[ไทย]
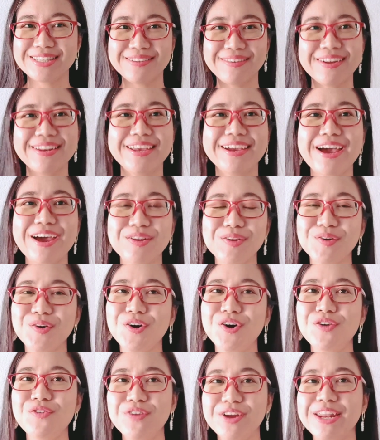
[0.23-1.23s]
สวัสดีค่ะทุก
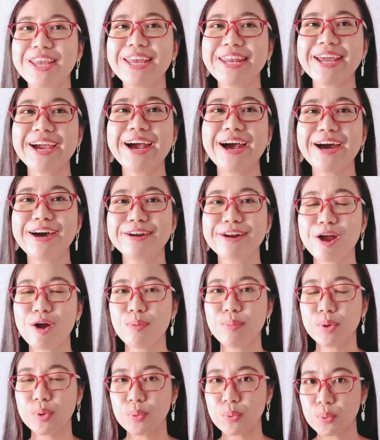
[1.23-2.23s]
คนวันนี้นะคะ เรา
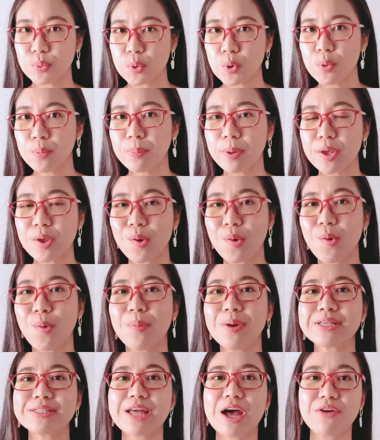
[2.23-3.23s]
มาดูรูปประโยค
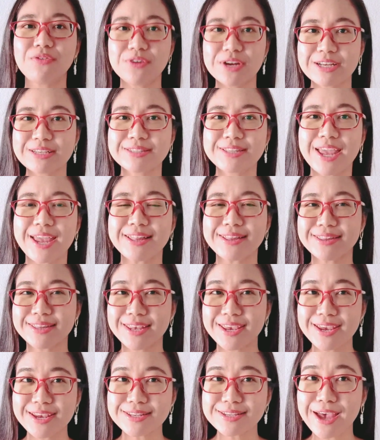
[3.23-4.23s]
ภาษาฝรั่งเศส
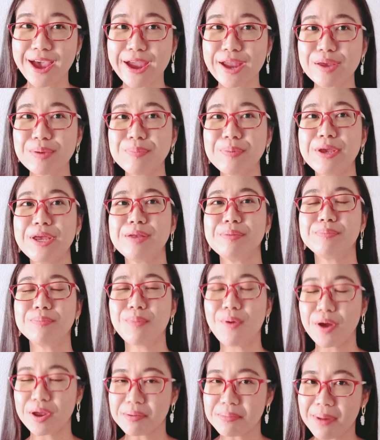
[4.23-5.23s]
ที่ใช้ผิด
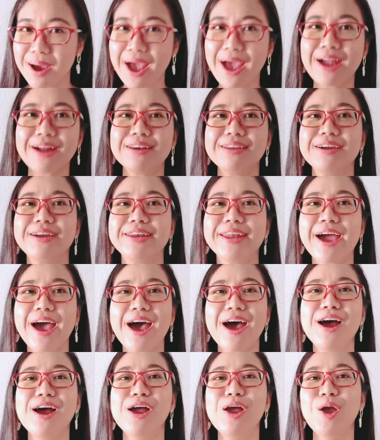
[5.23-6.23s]
บ่อยมากเลยนะคะ